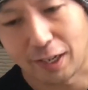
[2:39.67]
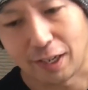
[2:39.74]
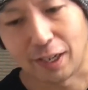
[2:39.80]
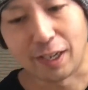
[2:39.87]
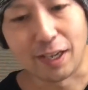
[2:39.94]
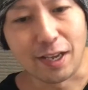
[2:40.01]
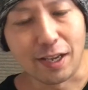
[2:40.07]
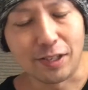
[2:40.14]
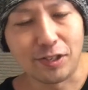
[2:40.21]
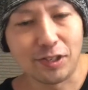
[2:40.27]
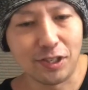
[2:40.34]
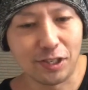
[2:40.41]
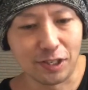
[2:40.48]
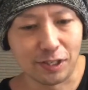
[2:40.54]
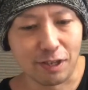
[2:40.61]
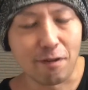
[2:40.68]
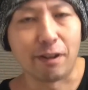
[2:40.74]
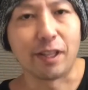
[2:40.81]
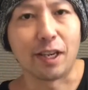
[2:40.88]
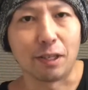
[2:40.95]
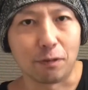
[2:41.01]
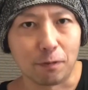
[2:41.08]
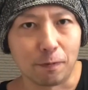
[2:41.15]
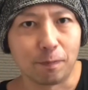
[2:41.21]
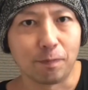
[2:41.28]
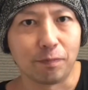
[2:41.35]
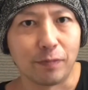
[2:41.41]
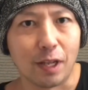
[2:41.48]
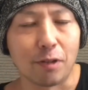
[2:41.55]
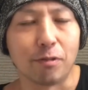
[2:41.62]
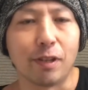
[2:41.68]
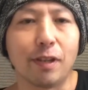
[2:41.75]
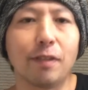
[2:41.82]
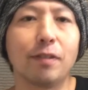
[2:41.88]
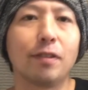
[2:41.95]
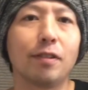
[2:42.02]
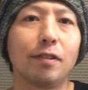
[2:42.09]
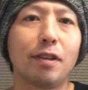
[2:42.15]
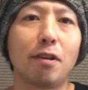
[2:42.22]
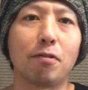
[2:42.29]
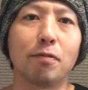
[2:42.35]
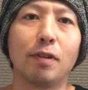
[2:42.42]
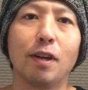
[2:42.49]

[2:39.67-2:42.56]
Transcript: えー、地位ではないとなので K 君